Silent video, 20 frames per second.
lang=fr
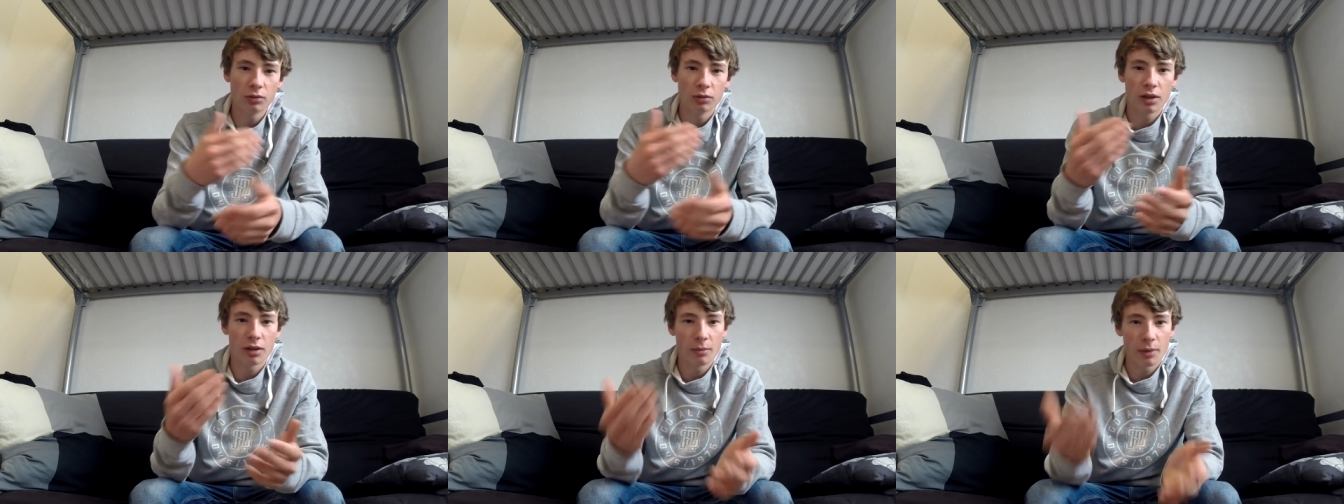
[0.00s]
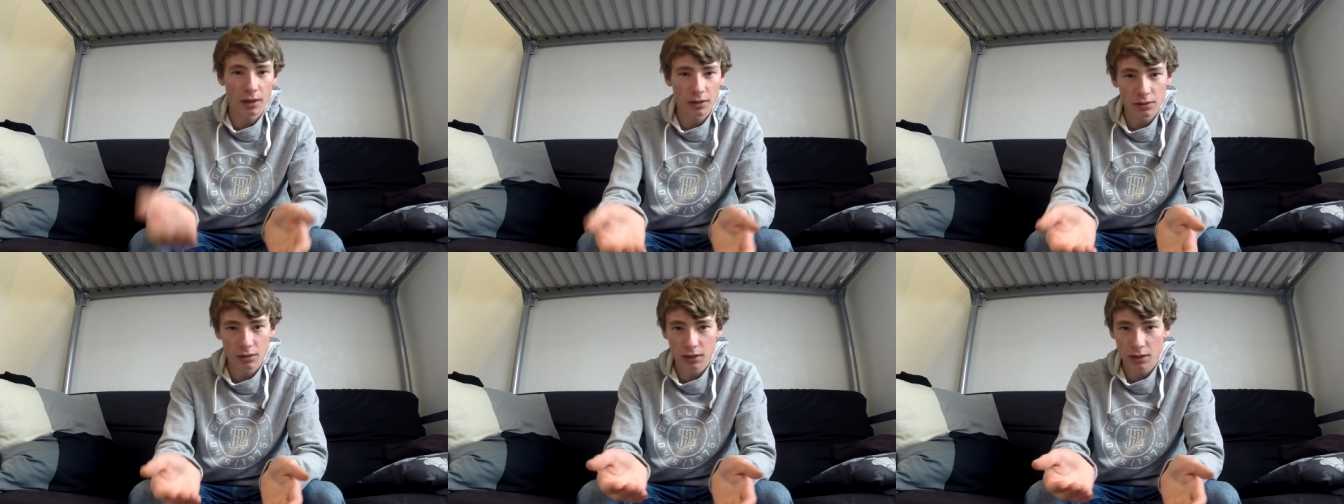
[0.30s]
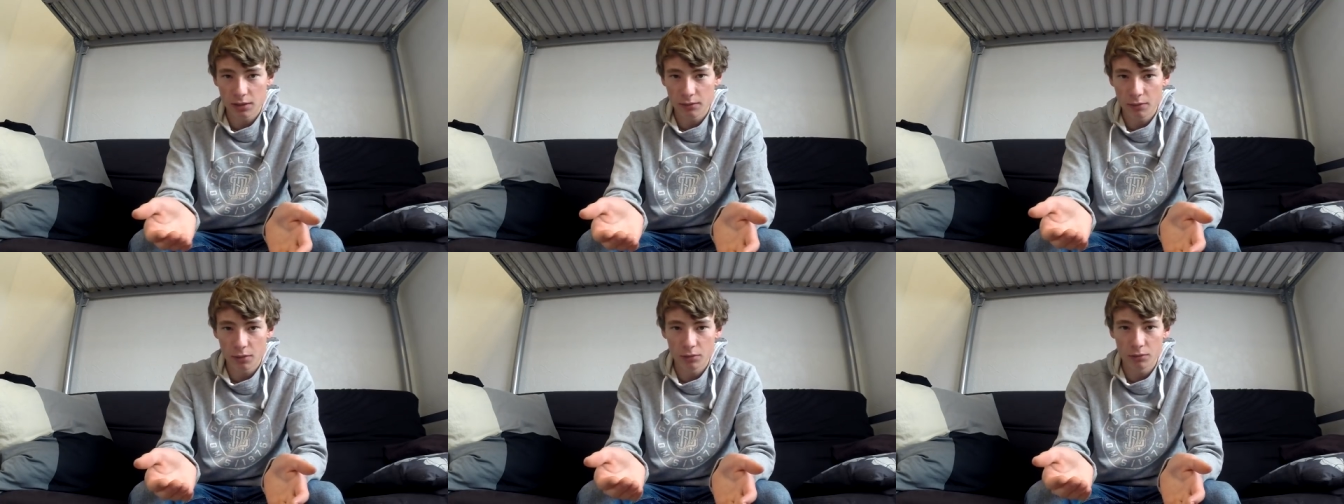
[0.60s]
Donc les personnes
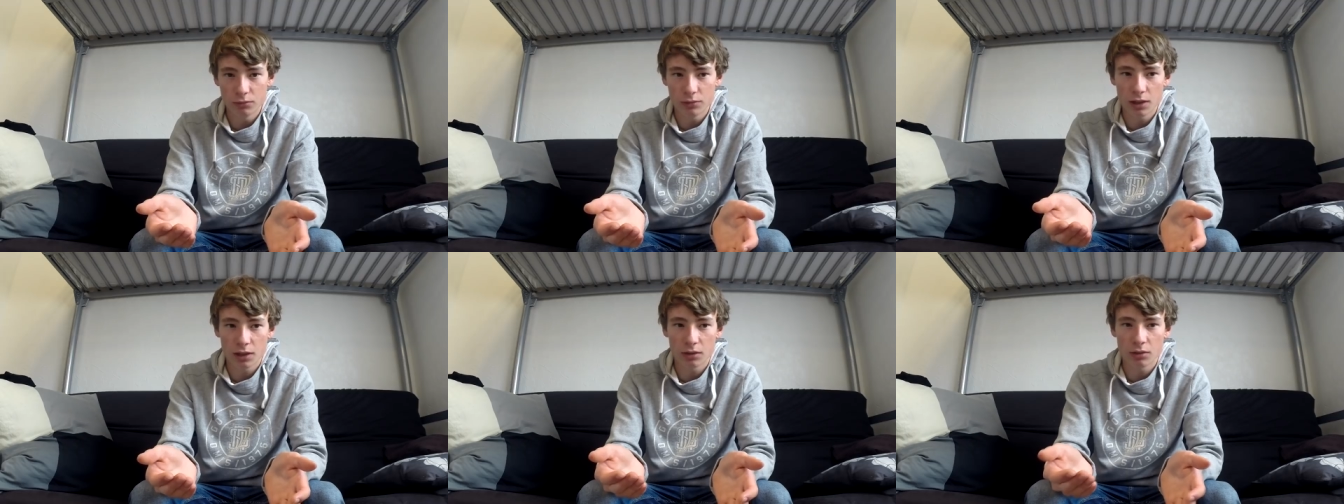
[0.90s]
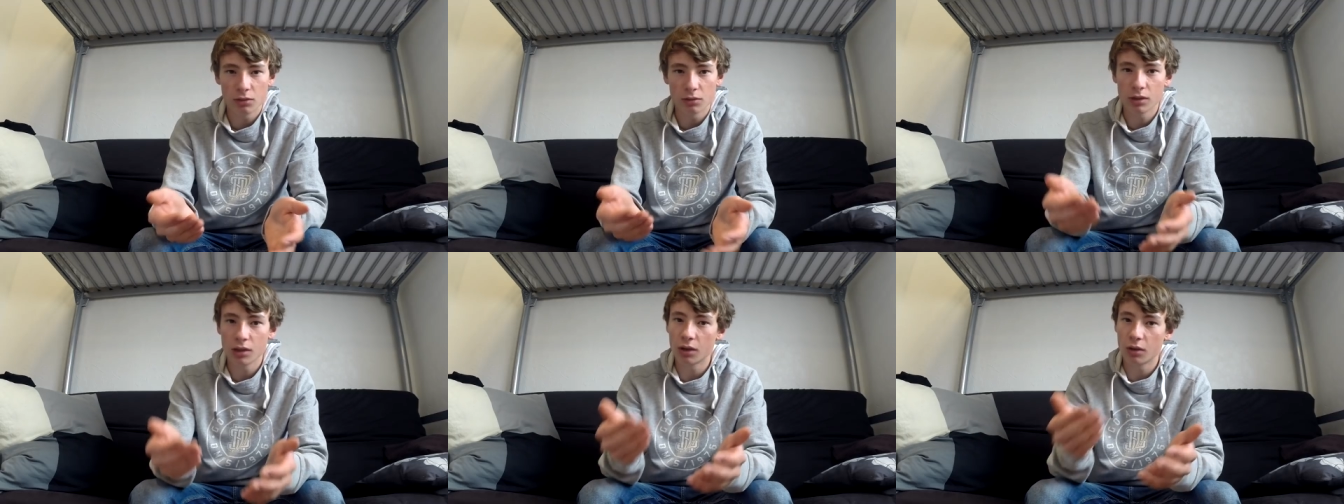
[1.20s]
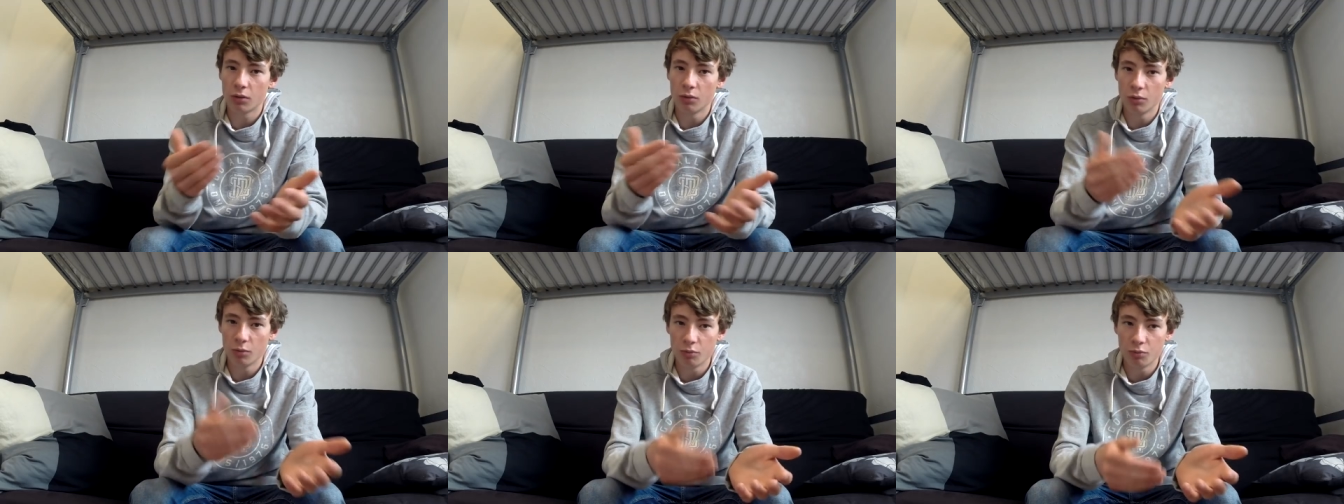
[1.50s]
qui veulent nous
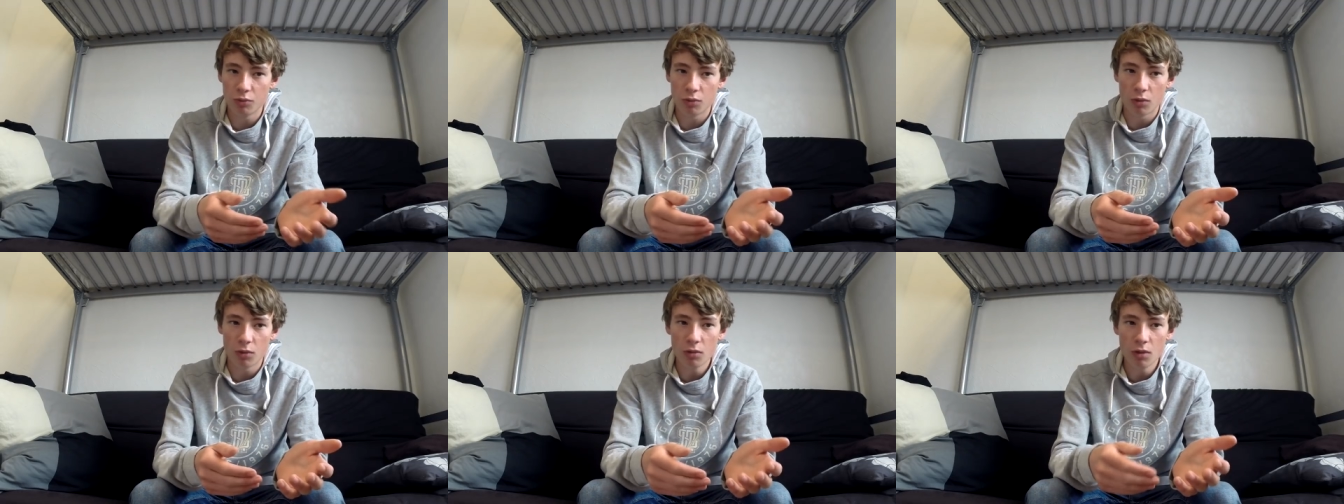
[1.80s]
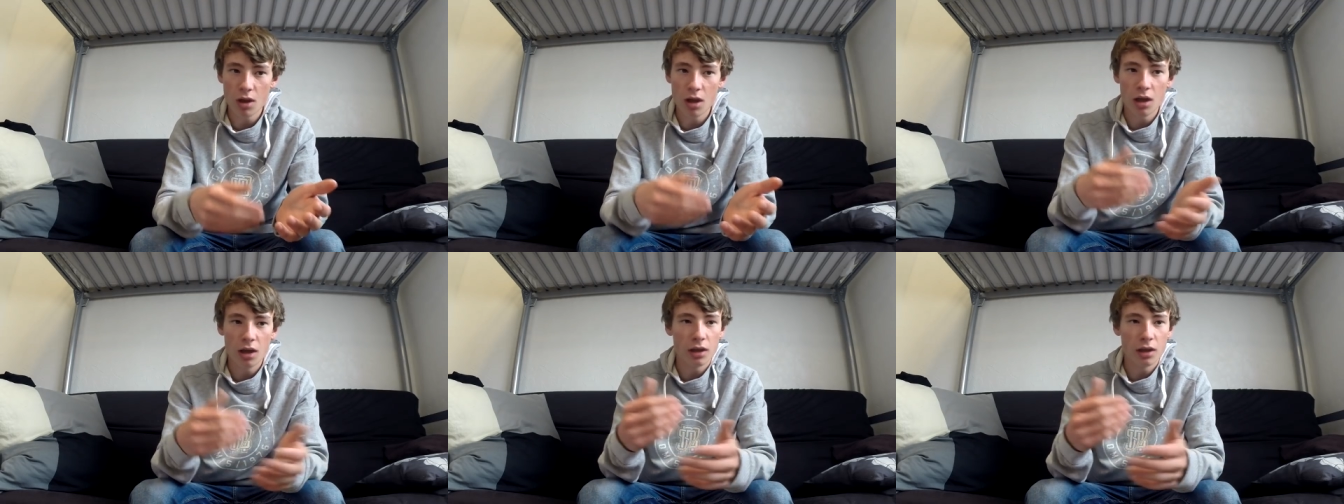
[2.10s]
accueillir le pourront